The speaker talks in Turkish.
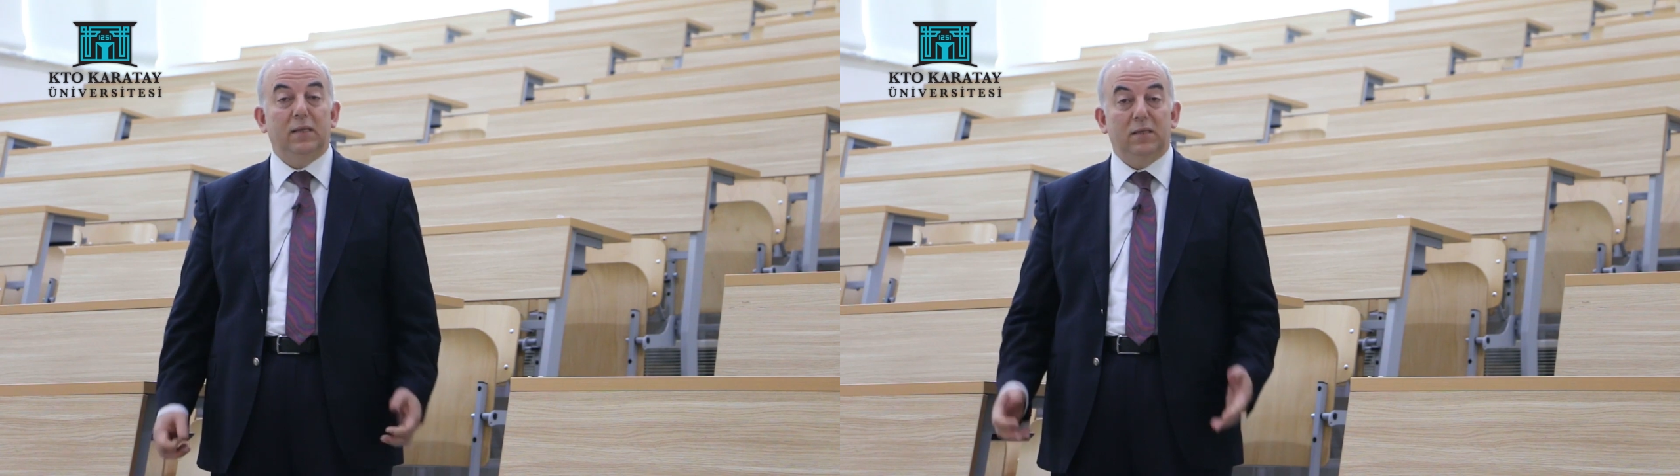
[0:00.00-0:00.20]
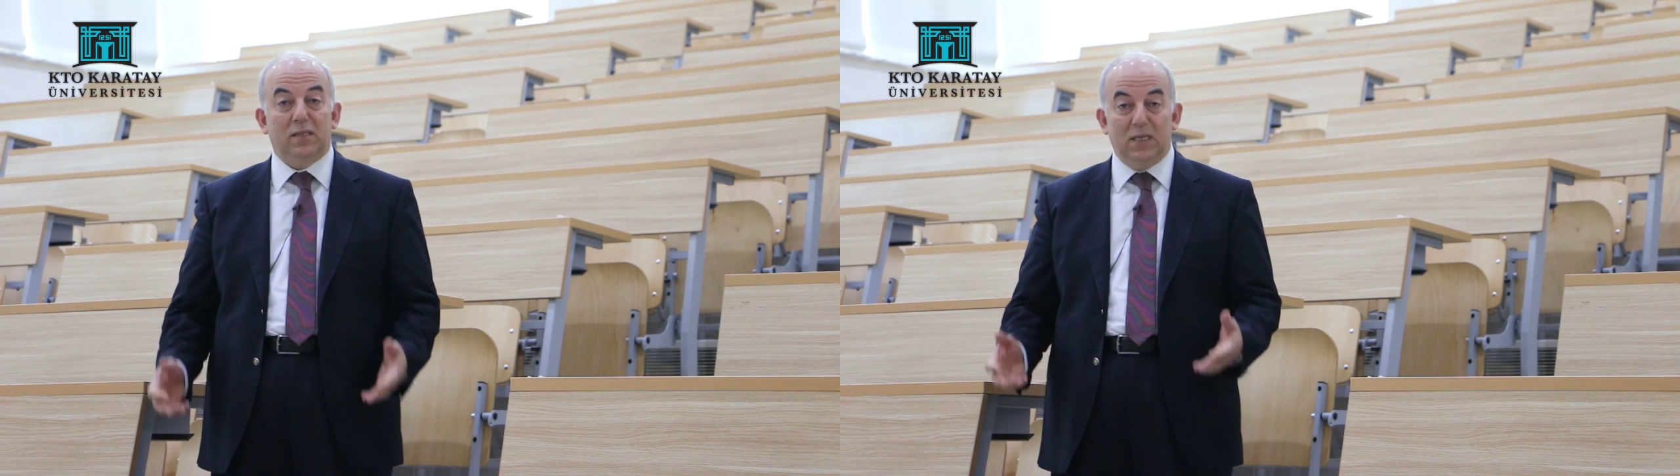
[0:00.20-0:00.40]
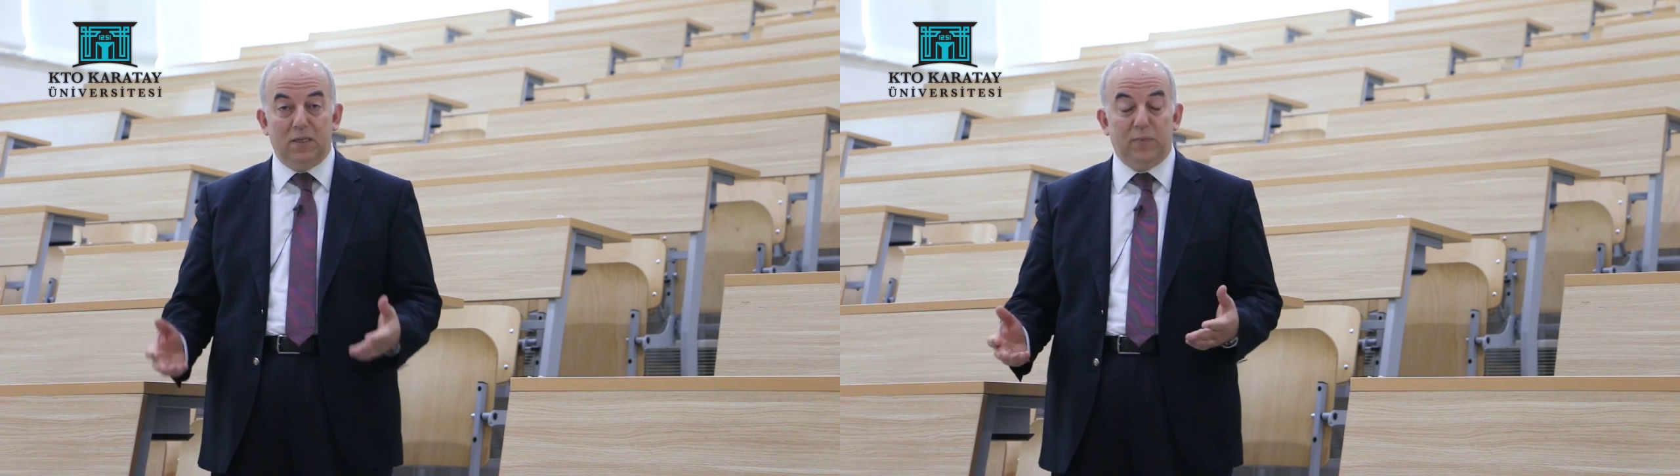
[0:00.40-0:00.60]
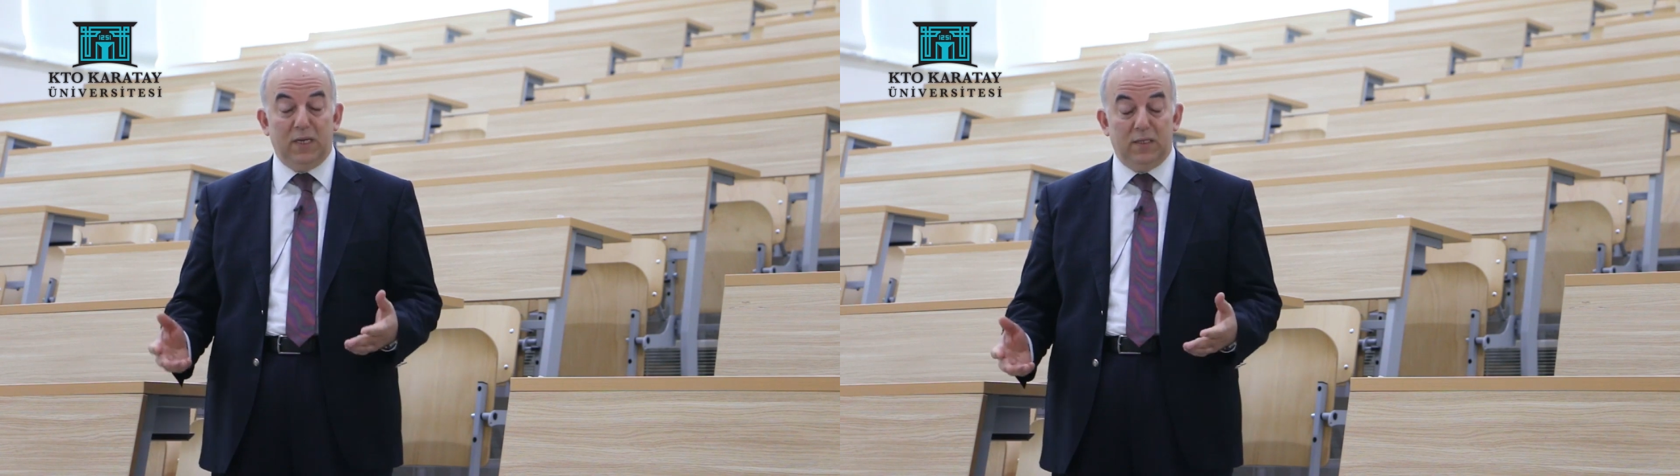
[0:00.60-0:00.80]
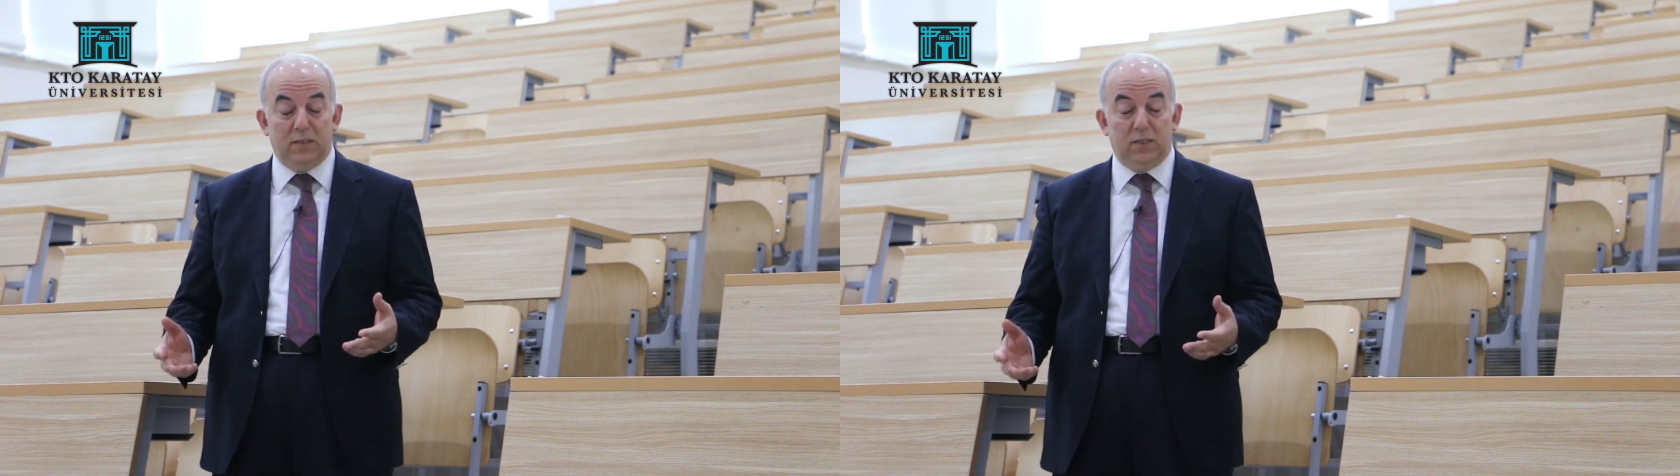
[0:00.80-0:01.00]
ettikleri
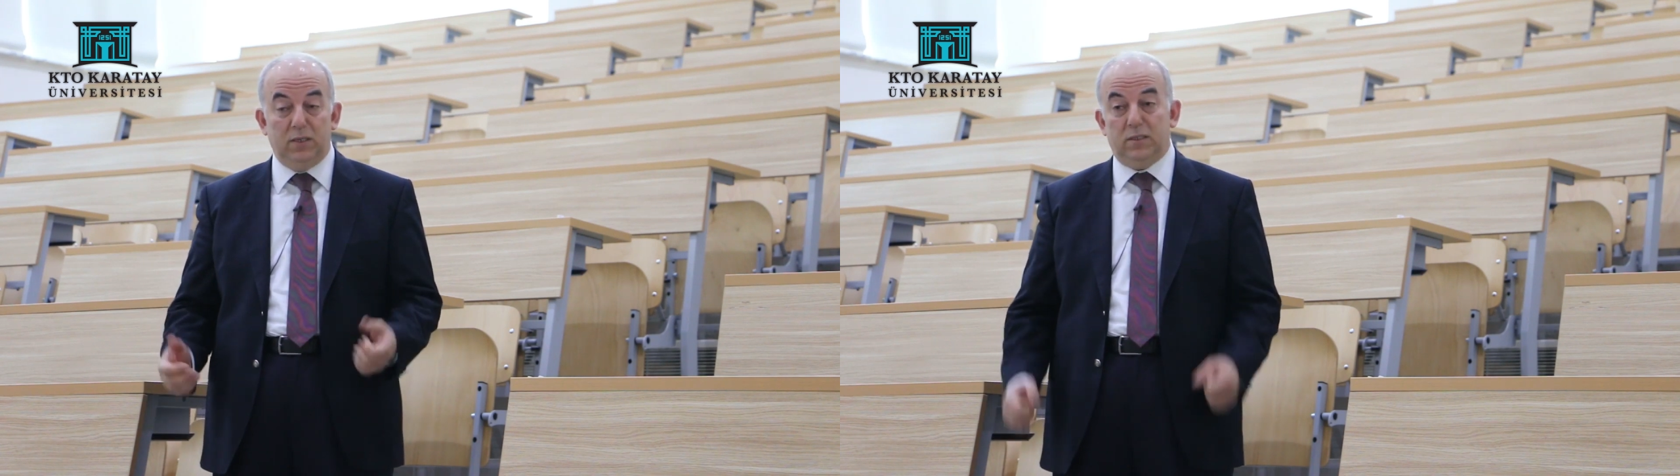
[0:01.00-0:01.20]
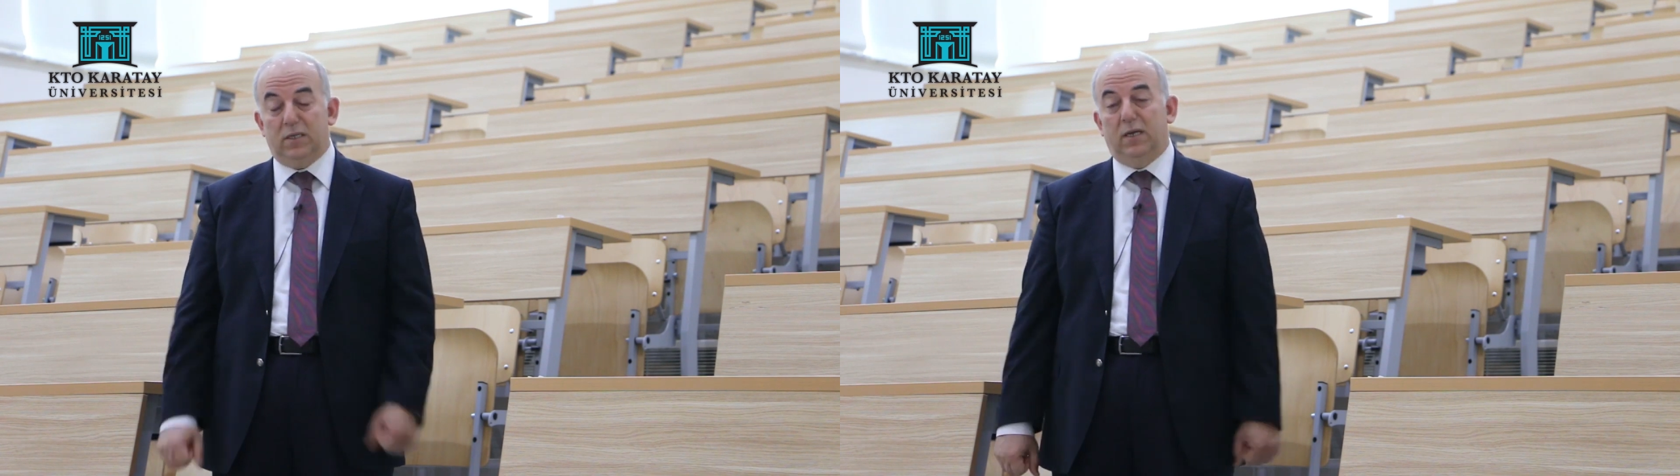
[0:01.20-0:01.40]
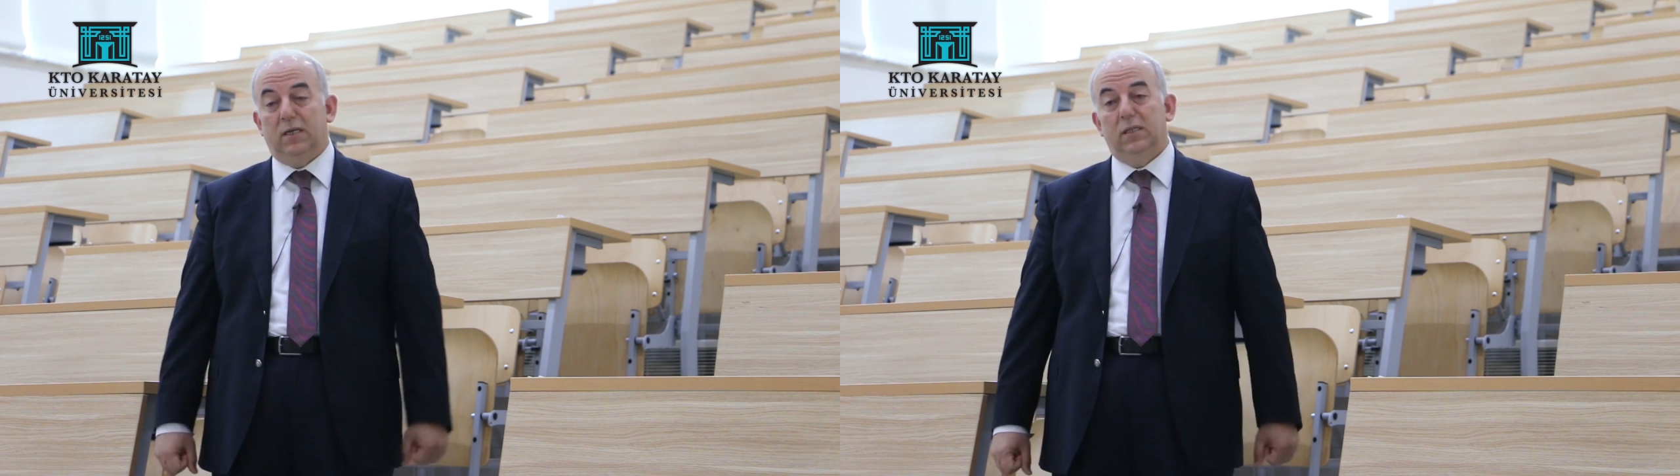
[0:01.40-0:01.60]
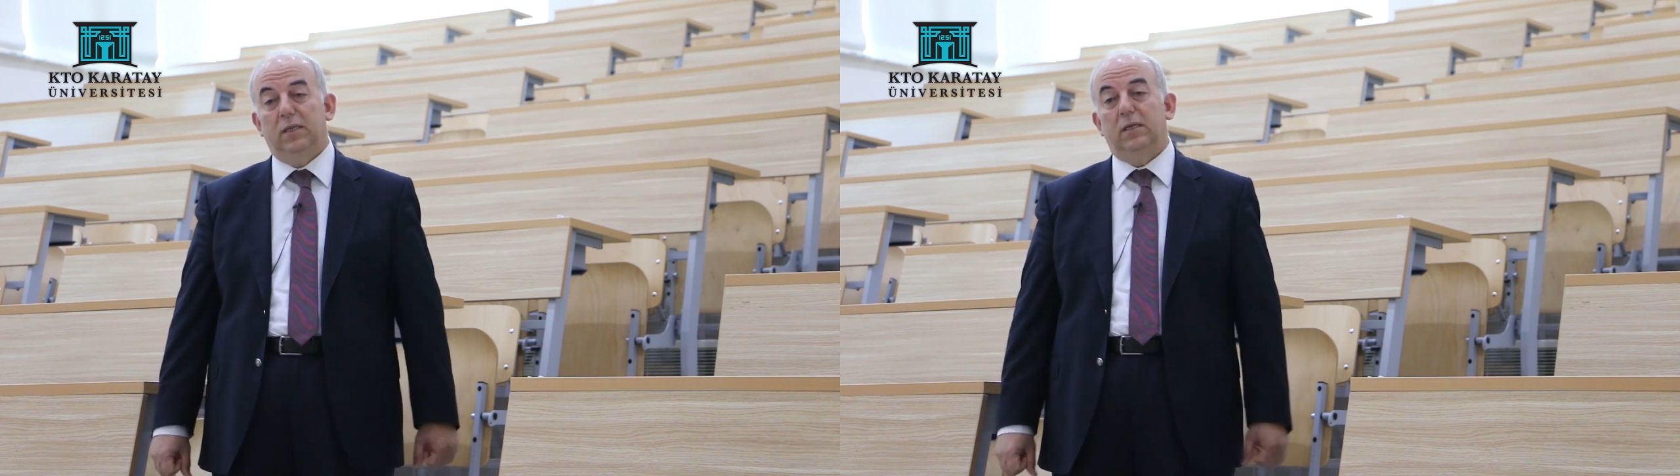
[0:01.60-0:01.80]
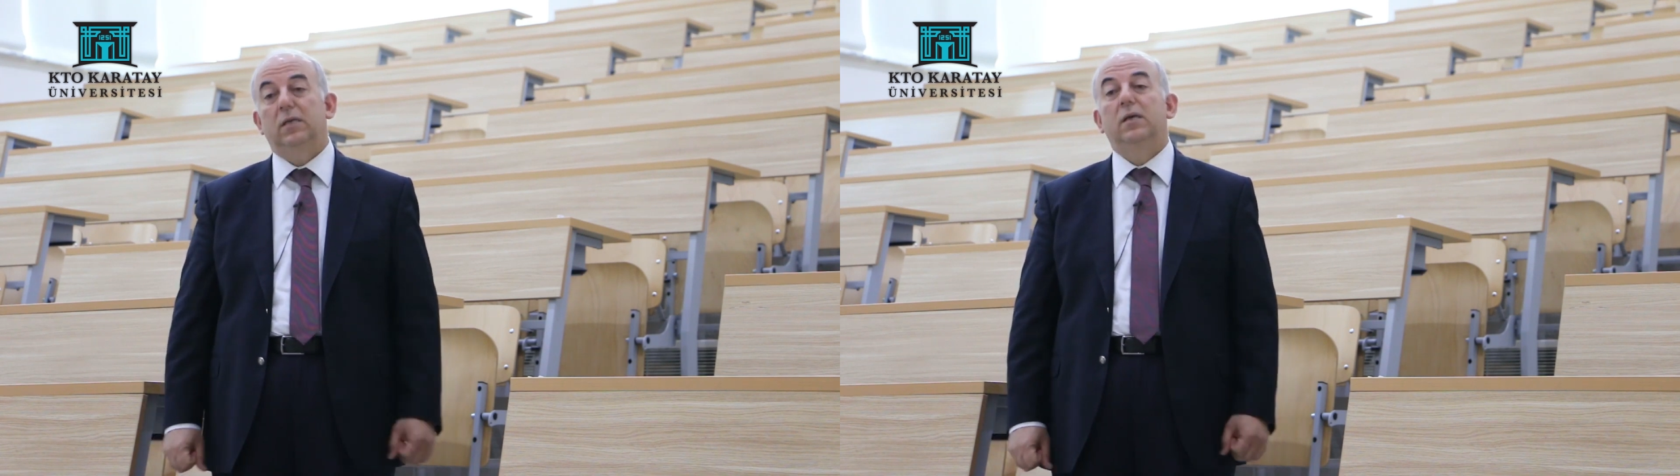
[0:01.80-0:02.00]
prestij,
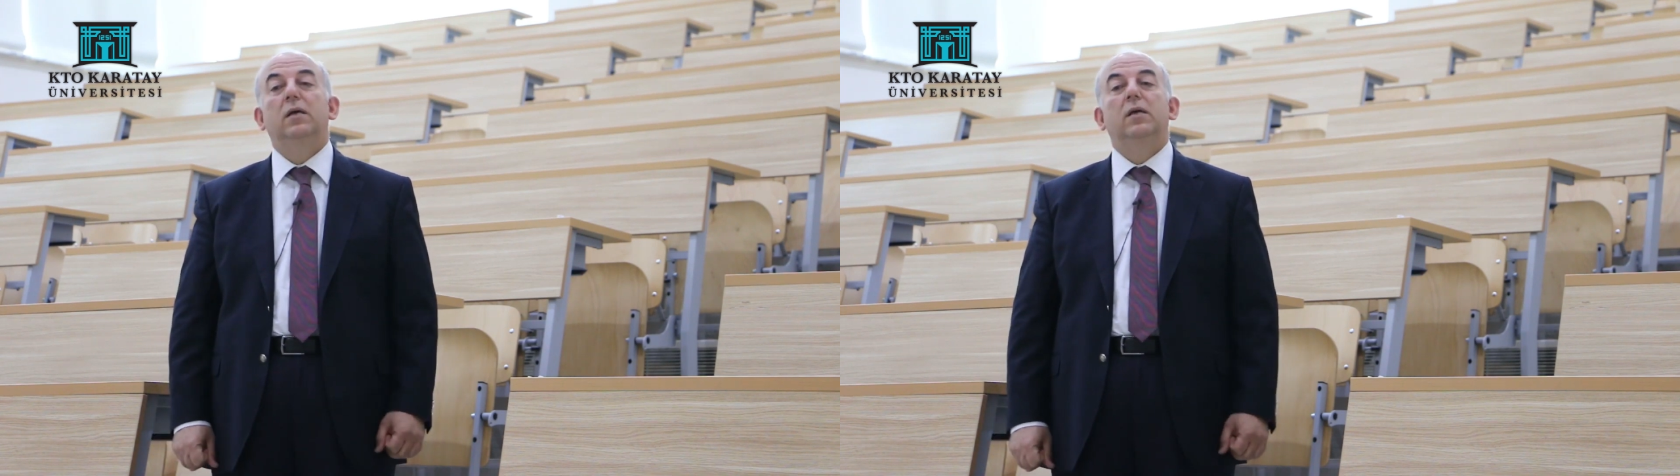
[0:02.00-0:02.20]
saygınlık